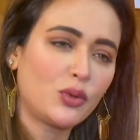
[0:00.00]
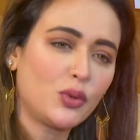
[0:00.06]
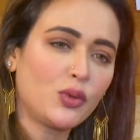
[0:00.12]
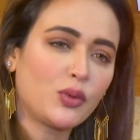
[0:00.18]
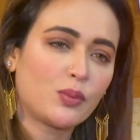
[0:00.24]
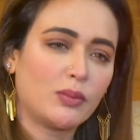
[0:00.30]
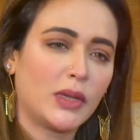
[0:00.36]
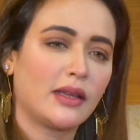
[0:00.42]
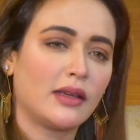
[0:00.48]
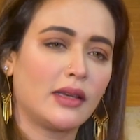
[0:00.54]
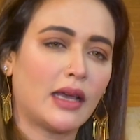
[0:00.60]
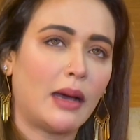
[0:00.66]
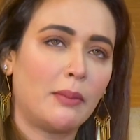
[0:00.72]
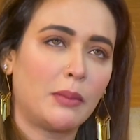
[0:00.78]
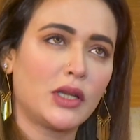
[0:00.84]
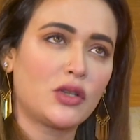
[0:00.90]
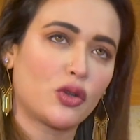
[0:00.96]
রূপ মানে
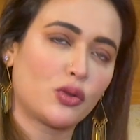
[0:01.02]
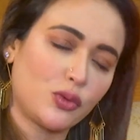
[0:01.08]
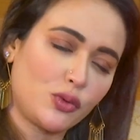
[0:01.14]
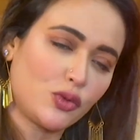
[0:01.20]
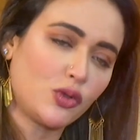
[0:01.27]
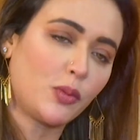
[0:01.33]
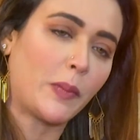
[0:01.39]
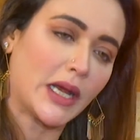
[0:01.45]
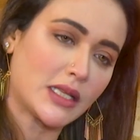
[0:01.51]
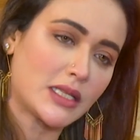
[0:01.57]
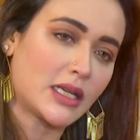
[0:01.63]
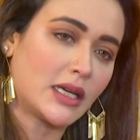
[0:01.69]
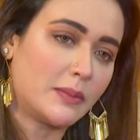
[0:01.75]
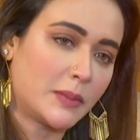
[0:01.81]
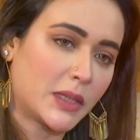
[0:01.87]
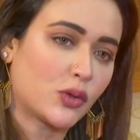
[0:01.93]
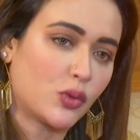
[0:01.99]
আমরা যতটুকু পাচ্ছি
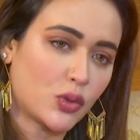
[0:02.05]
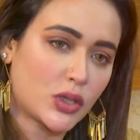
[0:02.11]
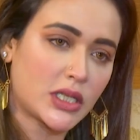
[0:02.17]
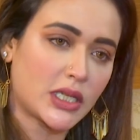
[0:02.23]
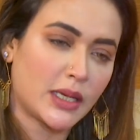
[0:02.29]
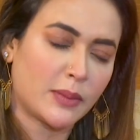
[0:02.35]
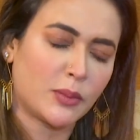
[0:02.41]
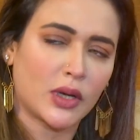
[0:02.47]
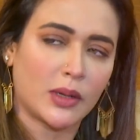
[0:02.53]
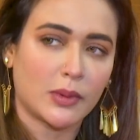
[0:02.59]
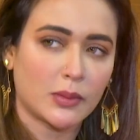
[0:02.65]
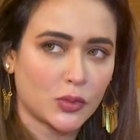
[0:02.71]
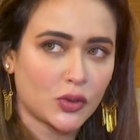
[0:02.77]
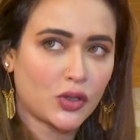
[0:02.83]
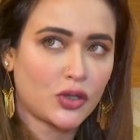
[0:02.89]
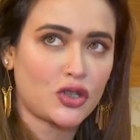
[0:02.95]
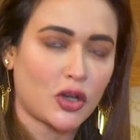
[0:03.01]
আমরা করছি এবং আমার
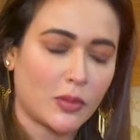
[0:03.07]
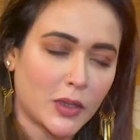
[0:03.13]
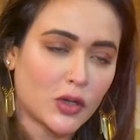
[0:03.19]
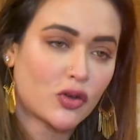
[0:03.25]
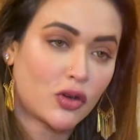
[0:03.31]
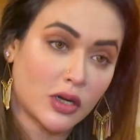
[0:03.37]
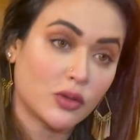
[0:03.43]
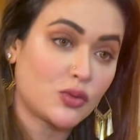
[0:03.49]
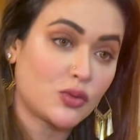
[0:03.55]
মনে হয় সবার করা